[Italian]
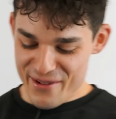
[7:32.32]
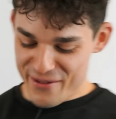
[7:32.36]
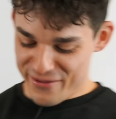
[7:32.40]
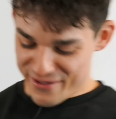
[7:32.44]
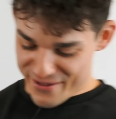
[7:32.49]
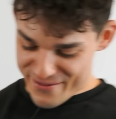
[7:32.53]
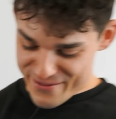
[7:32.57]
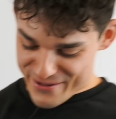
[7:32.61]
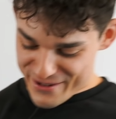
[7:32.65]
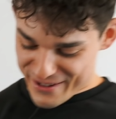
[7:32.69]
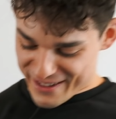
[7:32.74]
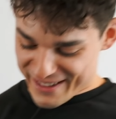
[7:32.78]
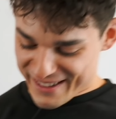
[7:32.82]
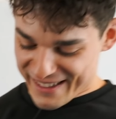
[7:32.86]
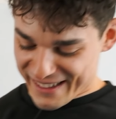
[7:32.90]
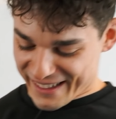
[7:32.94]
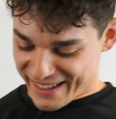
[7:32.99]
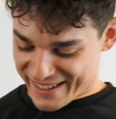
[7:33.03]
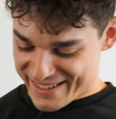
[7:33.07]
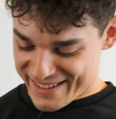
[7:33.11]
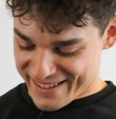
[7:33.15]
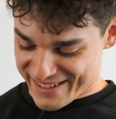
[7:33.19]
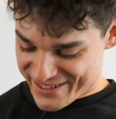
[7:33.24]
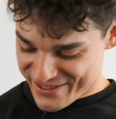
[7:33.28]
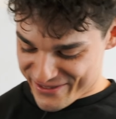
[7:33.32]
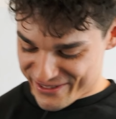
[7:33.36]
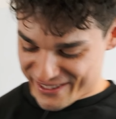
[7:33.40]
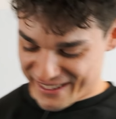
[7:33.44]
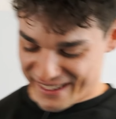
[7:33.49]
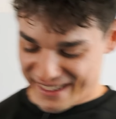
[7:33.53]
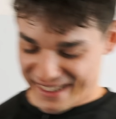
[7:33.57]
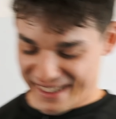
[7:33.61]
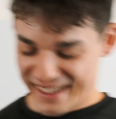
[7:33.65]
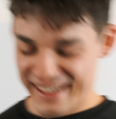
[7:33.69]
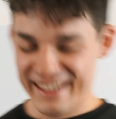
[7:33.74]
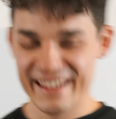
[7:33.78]
mi fa morire che c'è
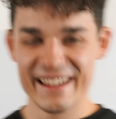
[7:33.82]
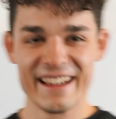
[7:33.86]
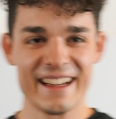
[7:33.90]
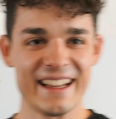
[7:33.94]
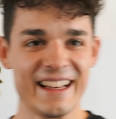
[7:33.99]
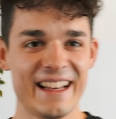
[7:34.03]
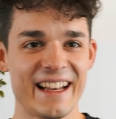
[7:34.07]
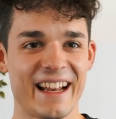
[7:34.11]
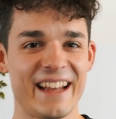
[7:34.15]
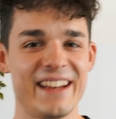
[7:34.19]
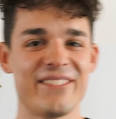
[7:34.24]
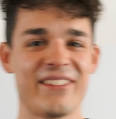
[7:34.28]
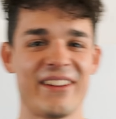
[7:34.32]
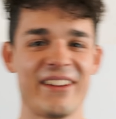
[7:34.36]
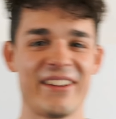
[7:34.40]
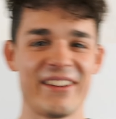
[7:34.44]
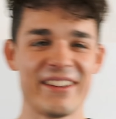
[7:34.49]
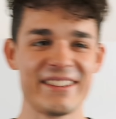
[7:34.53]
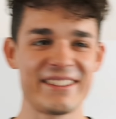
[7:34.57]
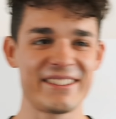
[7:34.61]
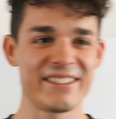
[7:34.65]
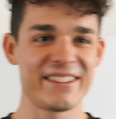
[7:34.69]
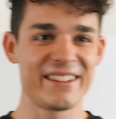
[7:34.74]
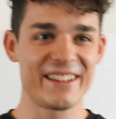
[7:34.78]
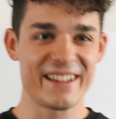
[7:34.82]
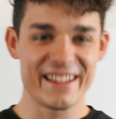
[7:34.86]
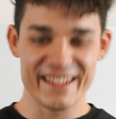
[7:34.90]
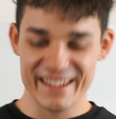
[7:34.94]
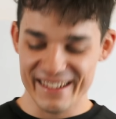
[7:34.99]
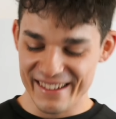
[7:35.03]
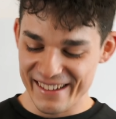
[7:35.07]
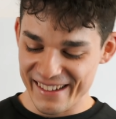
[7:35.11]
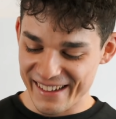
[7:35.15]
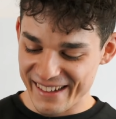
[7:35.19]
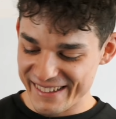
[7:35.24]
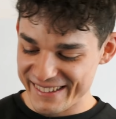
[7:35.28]
sopra l'animalotto,
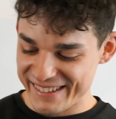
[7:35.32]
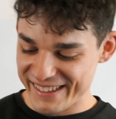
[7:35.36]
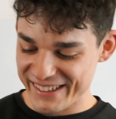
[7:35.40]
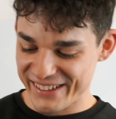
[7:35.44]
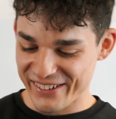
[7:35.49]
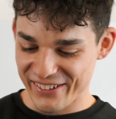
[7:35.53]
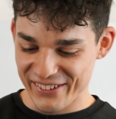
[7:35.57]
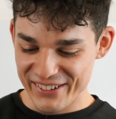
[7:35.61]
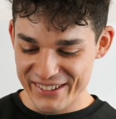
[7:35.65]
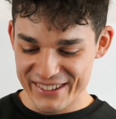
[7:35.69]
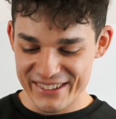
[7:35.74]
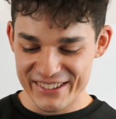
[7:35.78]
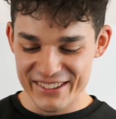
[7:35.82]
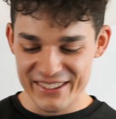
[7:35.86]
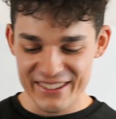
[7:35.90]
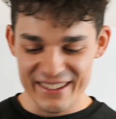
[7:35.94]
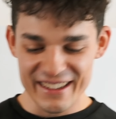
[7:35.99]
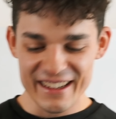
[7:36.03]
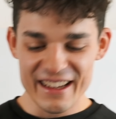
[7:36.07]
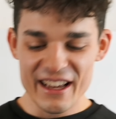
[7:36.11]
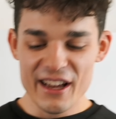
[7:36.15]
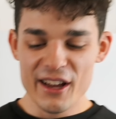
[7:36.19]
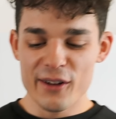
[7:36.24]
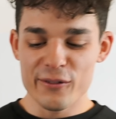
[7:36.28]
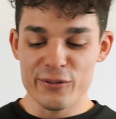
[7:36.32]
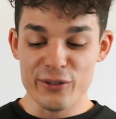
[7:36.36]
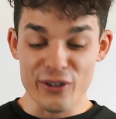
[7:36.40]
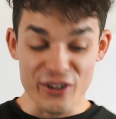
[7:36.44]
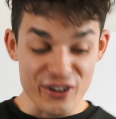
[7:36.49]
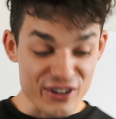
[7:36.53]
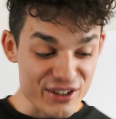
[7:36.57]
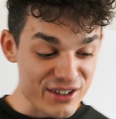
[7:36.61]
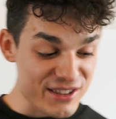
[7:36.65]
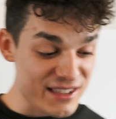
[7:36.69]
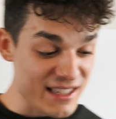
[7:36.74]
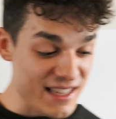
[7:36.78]
il, il, tigrotto,
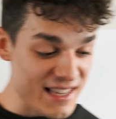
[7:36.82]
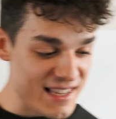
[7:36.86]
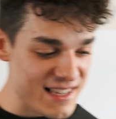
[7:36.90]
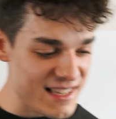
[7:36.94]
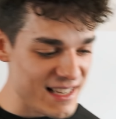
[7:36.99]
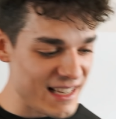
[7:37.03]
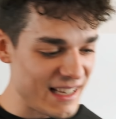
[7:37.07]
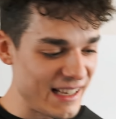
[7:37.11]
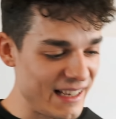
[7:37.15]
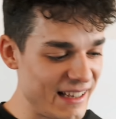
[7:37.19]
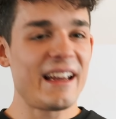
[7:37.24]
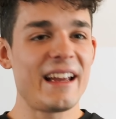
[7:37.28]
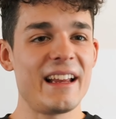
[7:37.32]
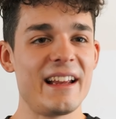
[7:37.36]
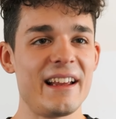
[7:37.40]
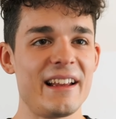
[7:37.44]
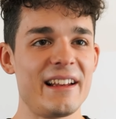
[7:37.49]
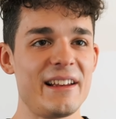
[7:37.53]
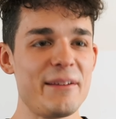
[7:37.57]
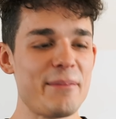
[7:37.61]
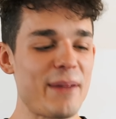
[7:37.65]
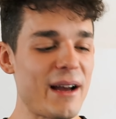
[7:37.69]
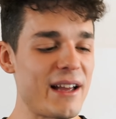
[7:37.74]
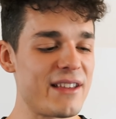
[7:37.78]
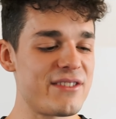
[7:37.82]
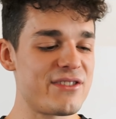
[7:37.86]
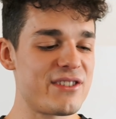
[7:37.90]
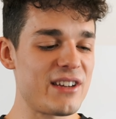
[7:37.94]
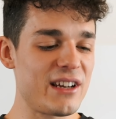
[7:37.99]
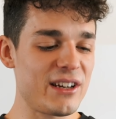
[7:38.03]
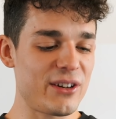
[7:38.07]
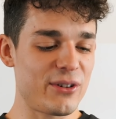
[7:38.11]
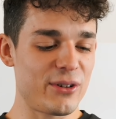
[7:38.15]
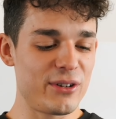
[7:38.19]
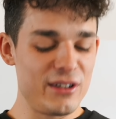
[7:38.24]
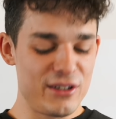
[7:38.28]
Frostis e li
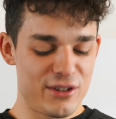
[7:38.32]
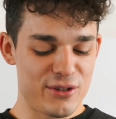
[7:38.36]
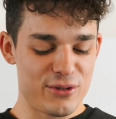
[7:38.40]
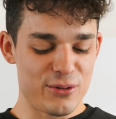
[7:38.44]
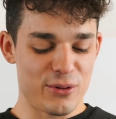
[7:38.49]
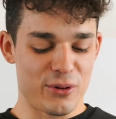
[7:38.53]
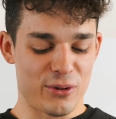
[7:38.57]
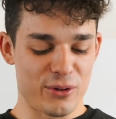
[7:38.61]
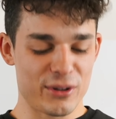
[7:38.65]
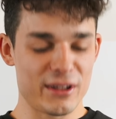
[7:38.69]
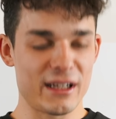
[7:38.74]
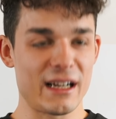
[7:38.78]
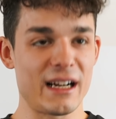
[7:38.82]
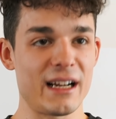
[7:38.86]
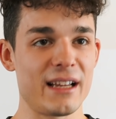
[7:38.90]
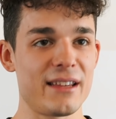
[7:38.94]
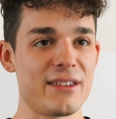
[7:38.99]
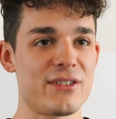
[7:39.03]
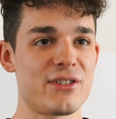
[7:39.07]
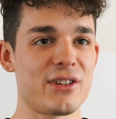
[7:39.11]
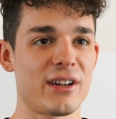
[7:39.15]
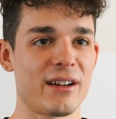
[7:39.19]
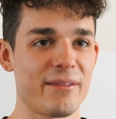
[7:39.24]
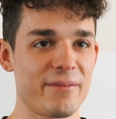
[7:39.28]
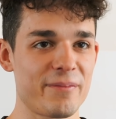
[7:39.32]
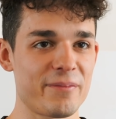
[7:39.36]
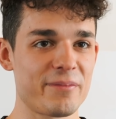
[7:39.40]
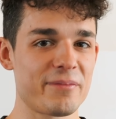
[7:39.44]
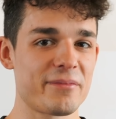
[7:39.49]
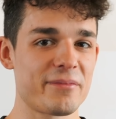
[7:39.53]
mangia con il succo d'arancia.